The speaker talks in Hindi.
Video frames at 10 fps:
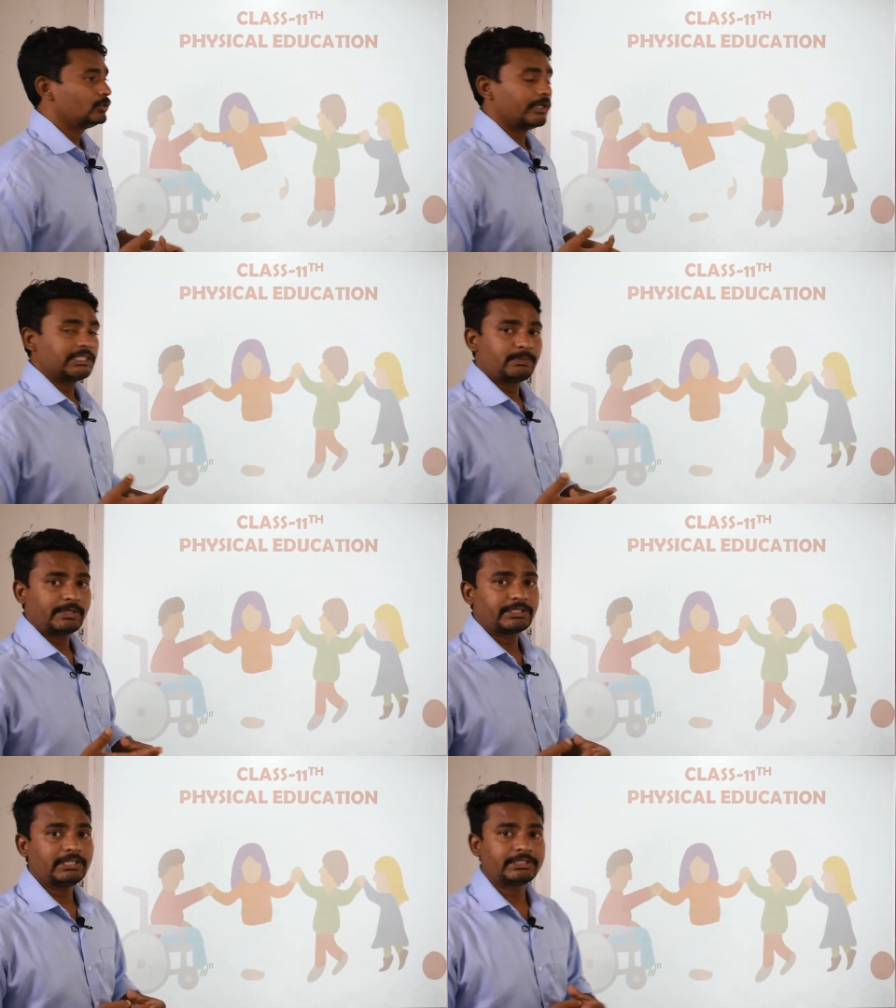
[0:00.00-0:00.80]
जो
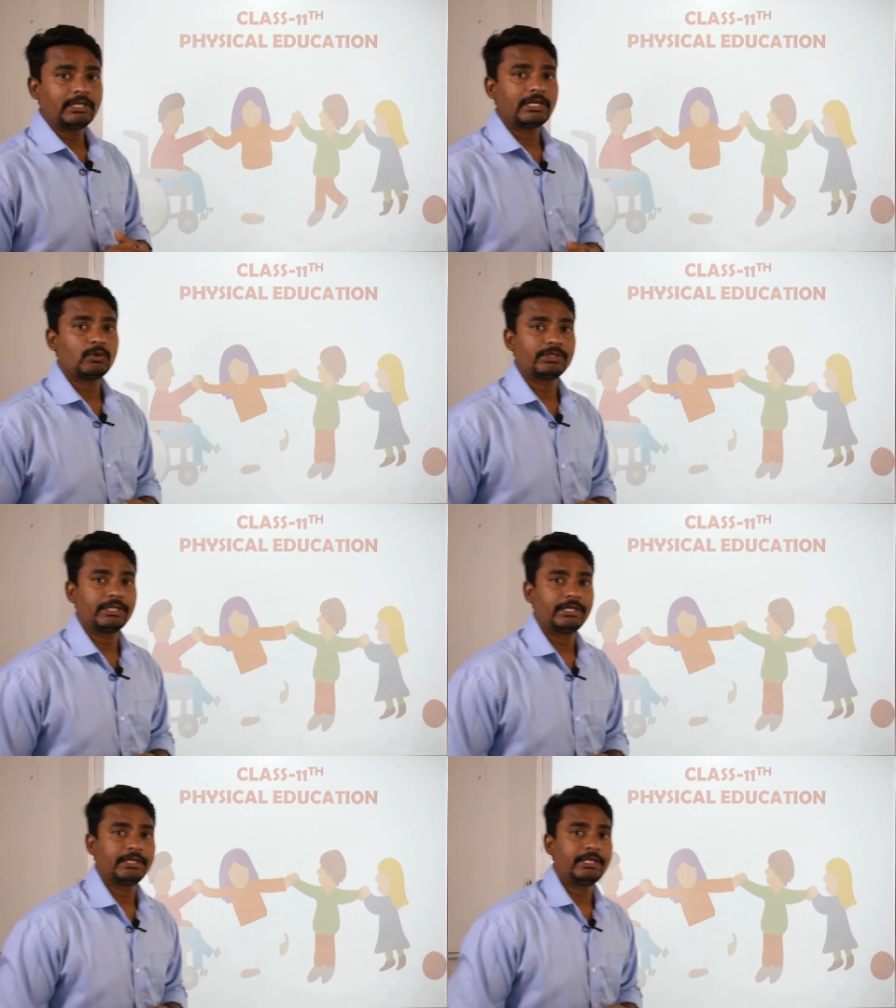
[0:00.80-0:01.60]
स्पेशल चिल्ड्रन
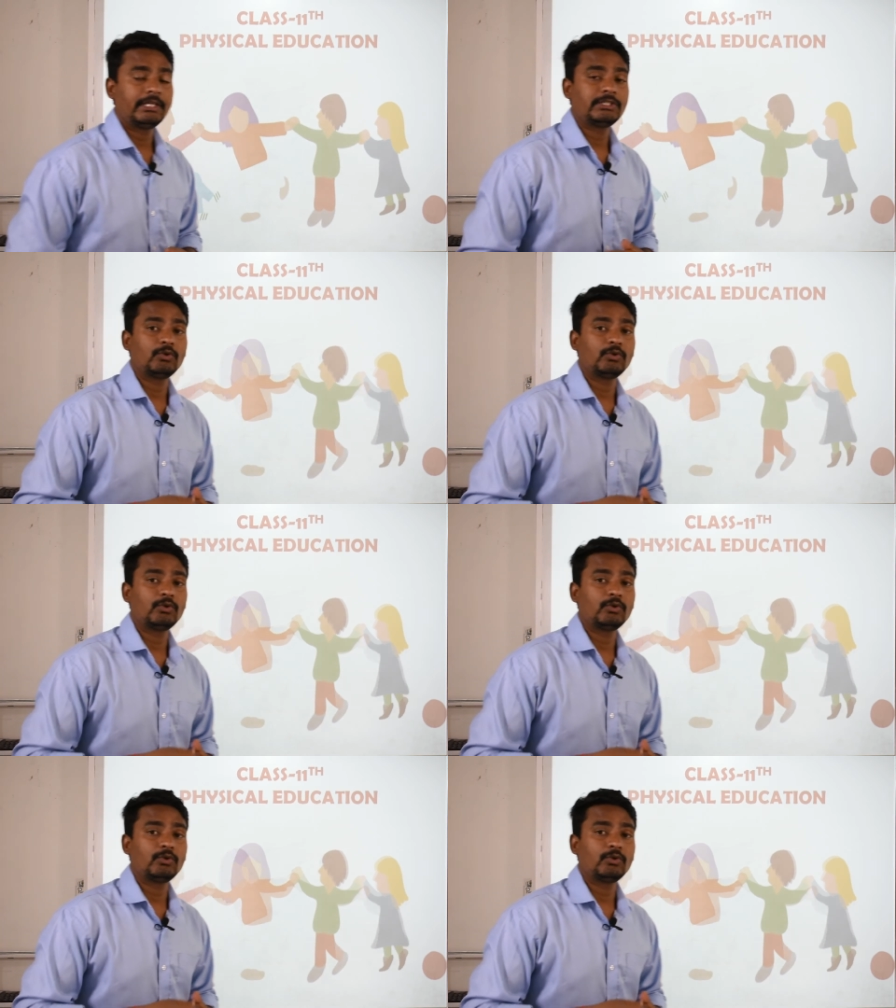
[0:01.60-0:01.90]
होते हैं ठीक है